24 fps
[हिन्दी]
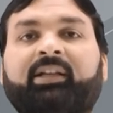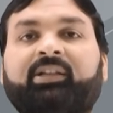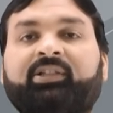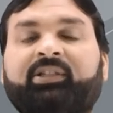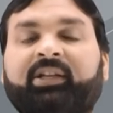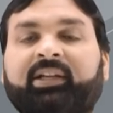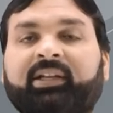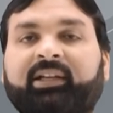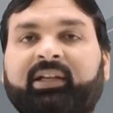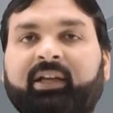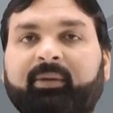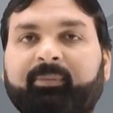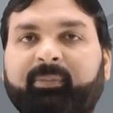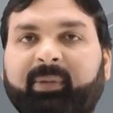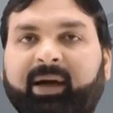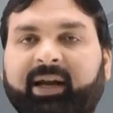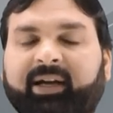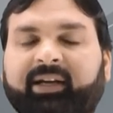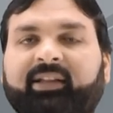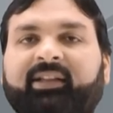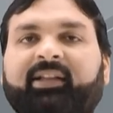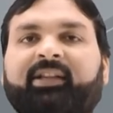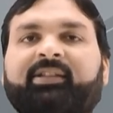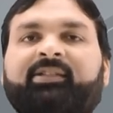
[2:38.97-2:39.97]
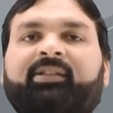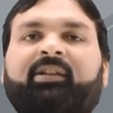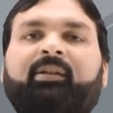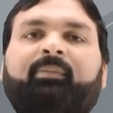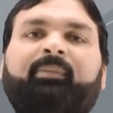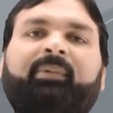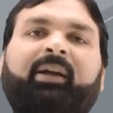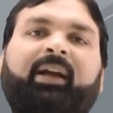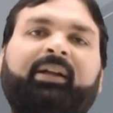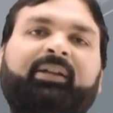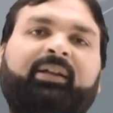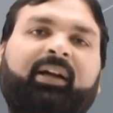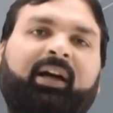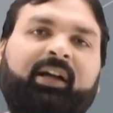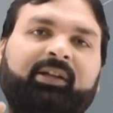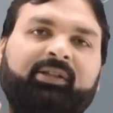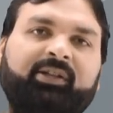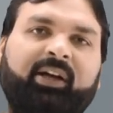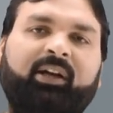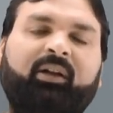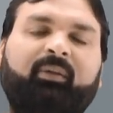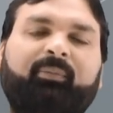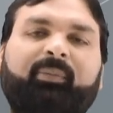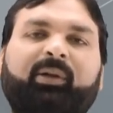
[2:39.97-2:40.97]
जिनके मार्गदर्शन में आज
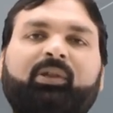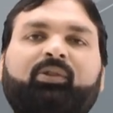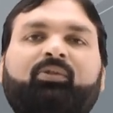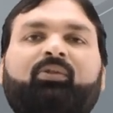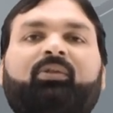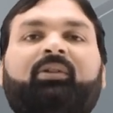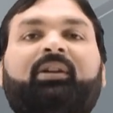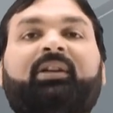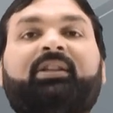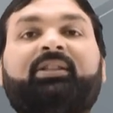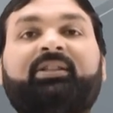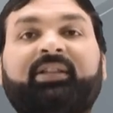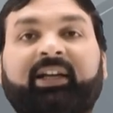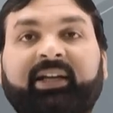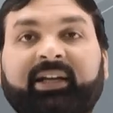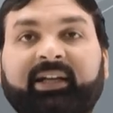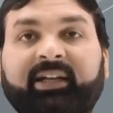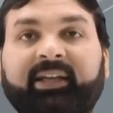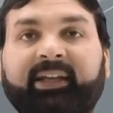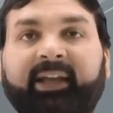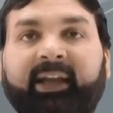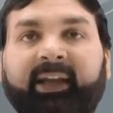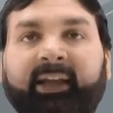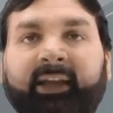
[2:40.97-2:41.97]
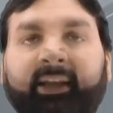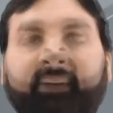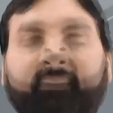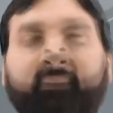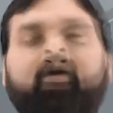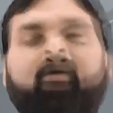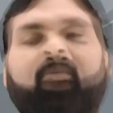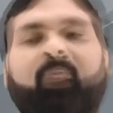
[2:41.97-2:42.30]
हजारों बच्चों ने चयन लिया है